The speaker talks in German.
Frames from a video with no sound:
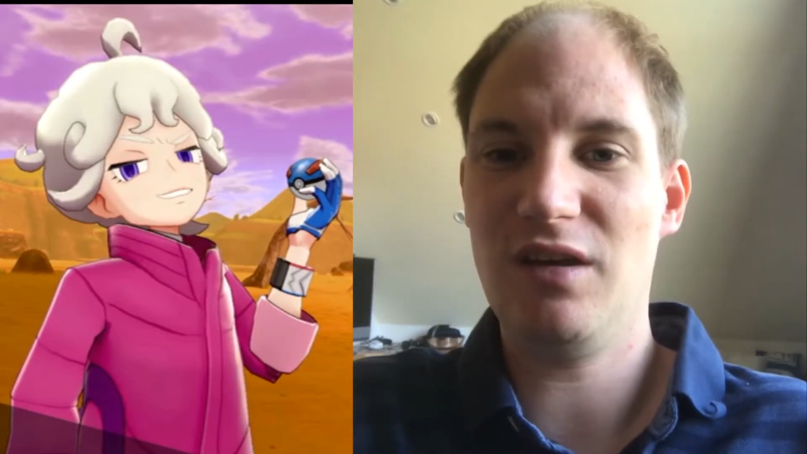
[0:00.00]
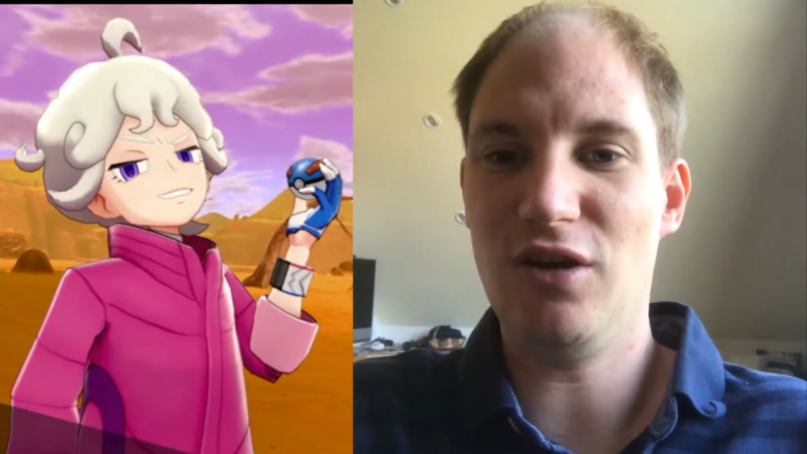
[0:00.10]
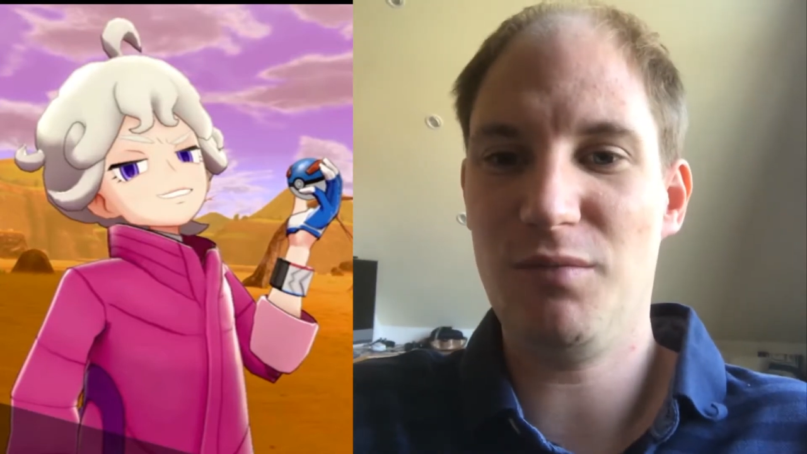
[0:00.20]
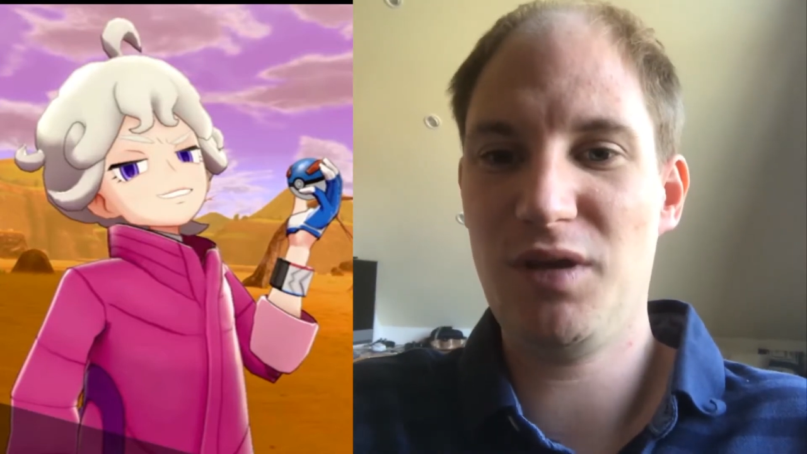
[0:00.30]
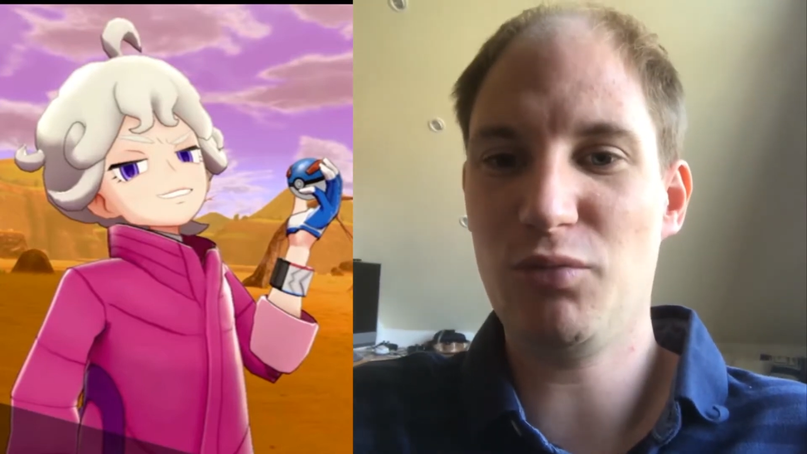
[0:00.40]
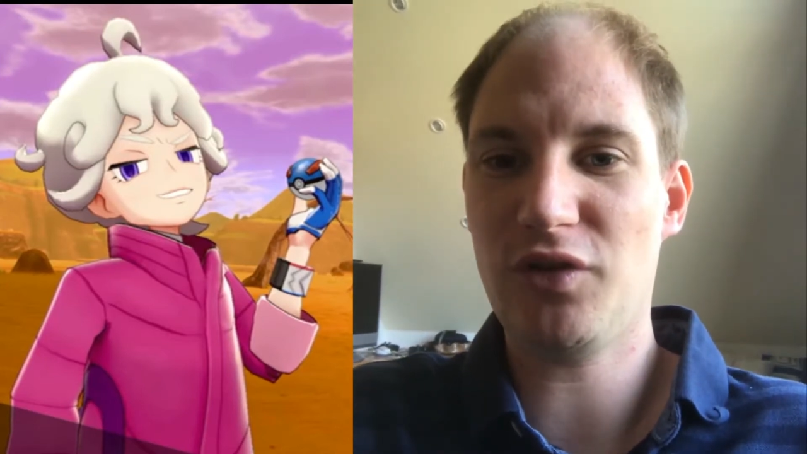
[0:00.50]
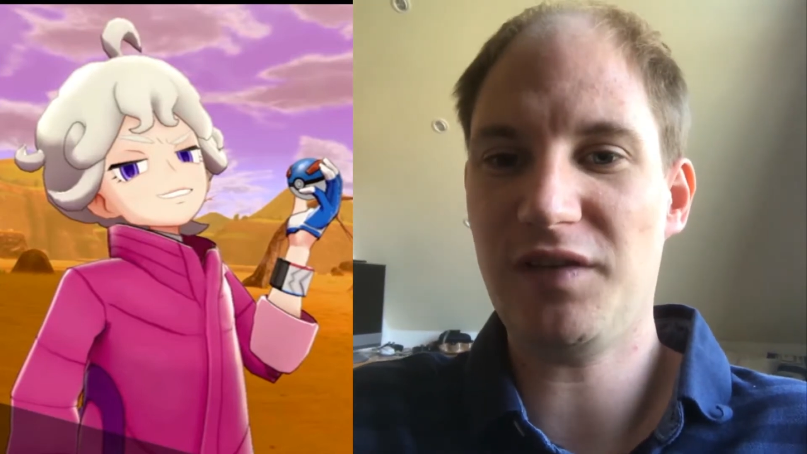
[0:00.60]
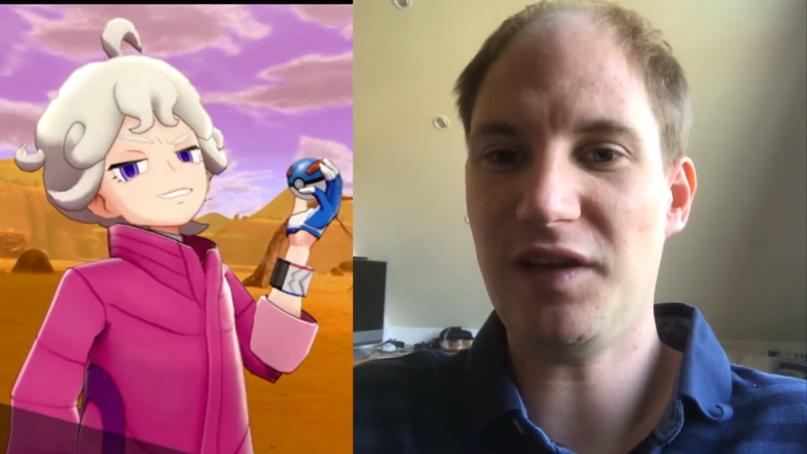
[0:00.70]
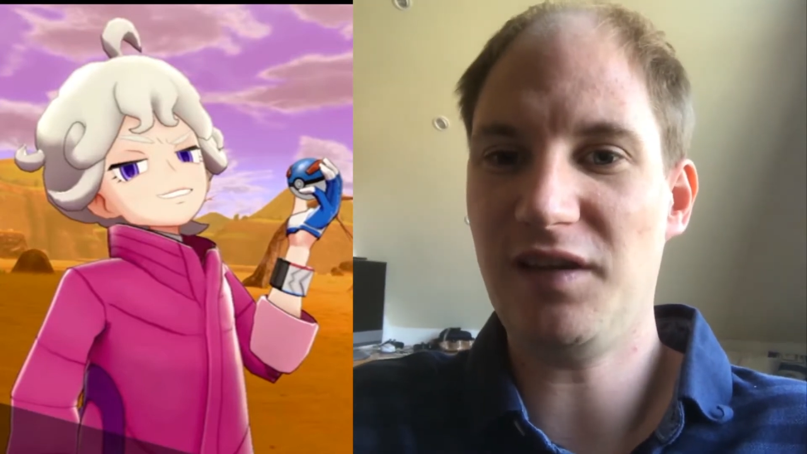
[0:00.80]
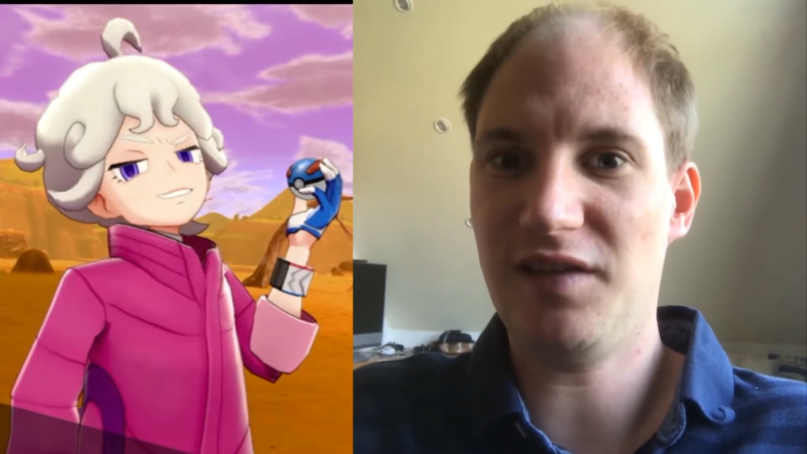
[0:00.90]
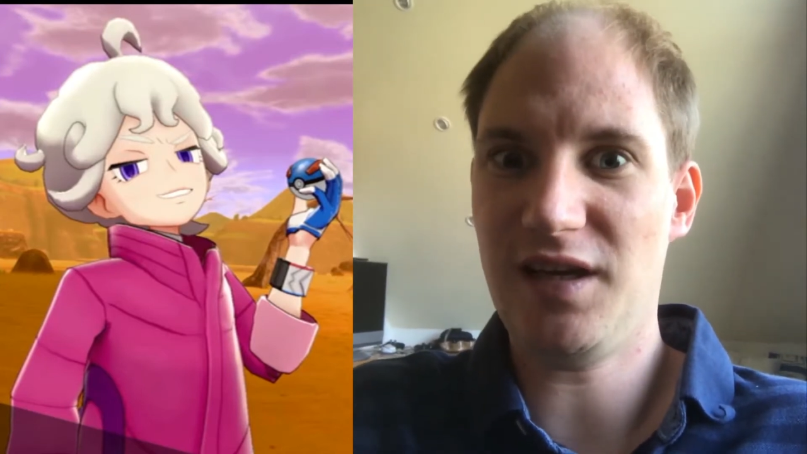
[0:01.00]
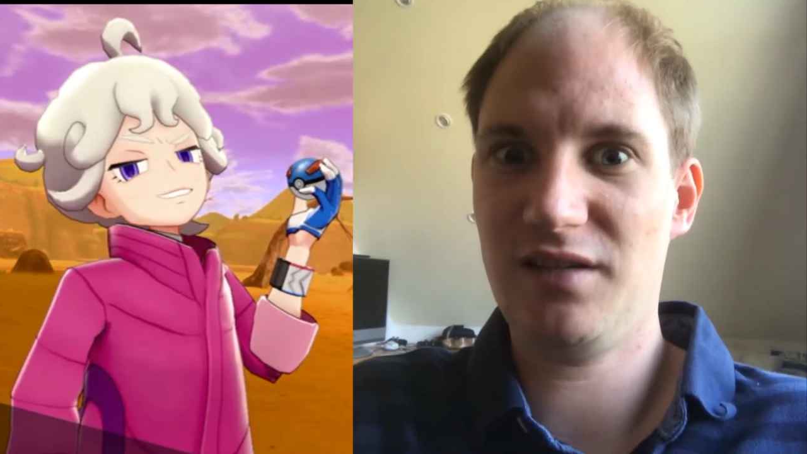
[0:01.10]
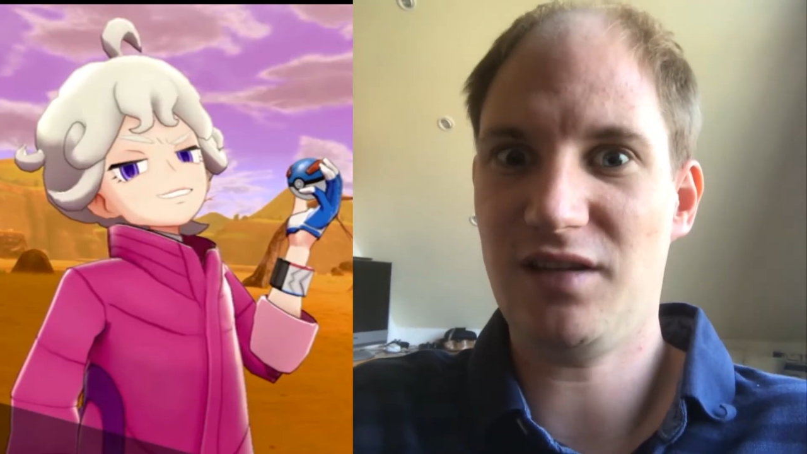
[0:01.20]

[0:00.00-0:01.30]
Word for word: Ähm, ich muss ganz ehrlich sagen,